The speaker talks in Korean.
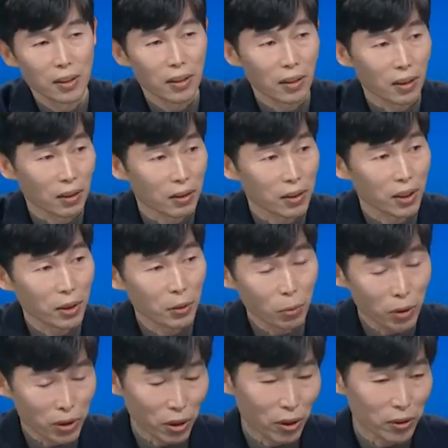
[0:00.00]
어,
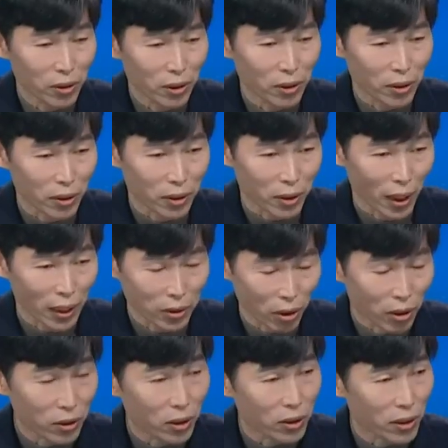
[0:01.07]
시골 청년
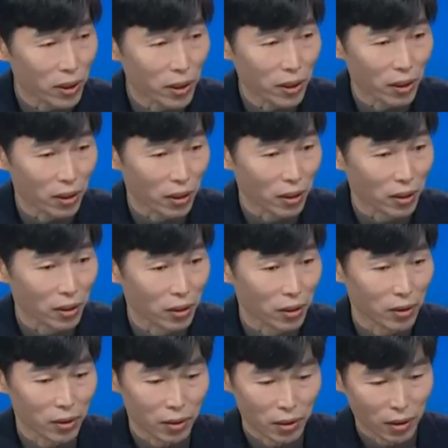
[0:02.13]
청년이 어,
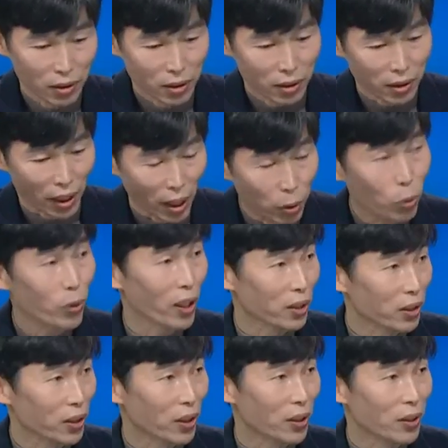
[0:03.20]

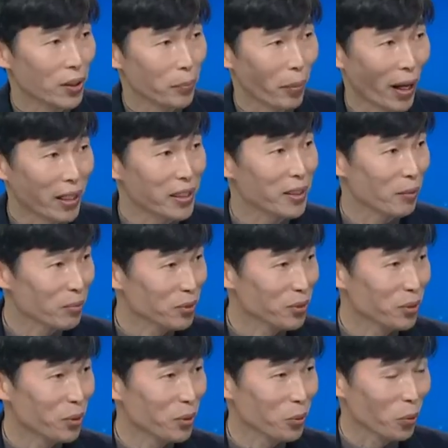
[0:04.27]
계곡에서 발을
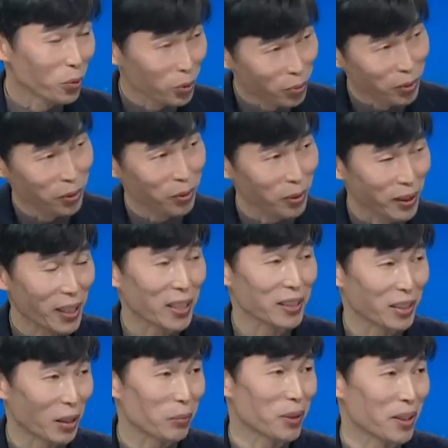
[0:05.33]
담그고 노트북으로 일하는
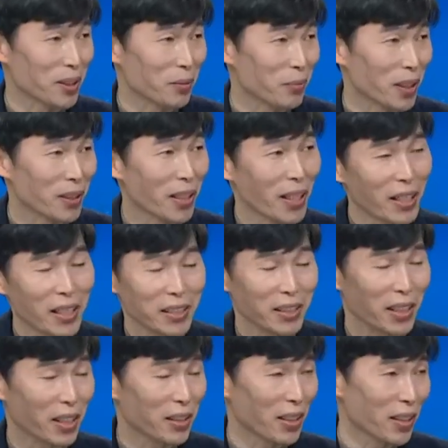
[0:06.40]
장면이 있습니다. 이게
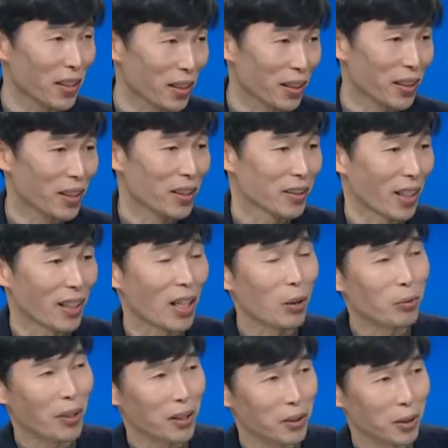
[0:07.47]
NHK에 나가고
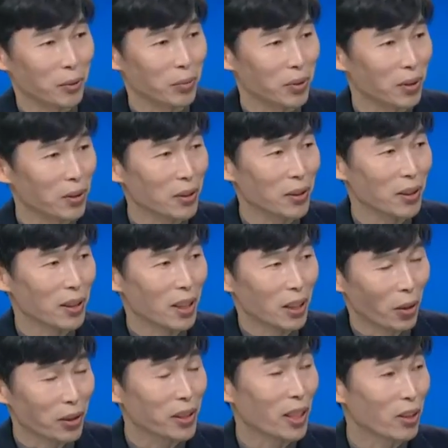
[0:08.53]
나서부터
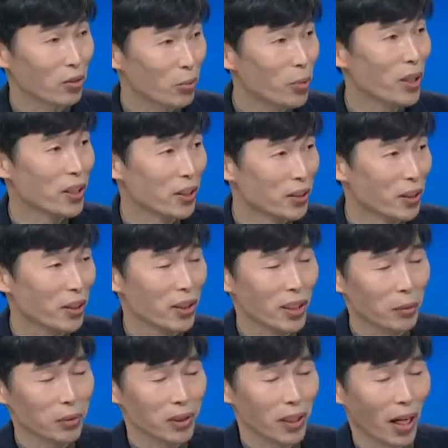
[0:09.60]
굉장히 유명해졌는데 그러다
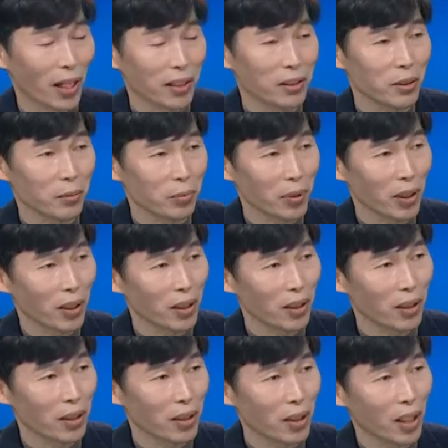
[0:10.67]
보니까 IT
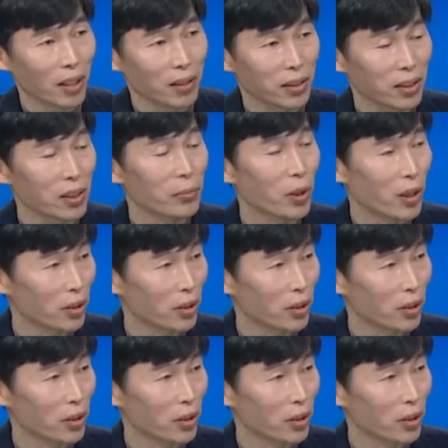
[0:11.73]
업계가 한 20여 개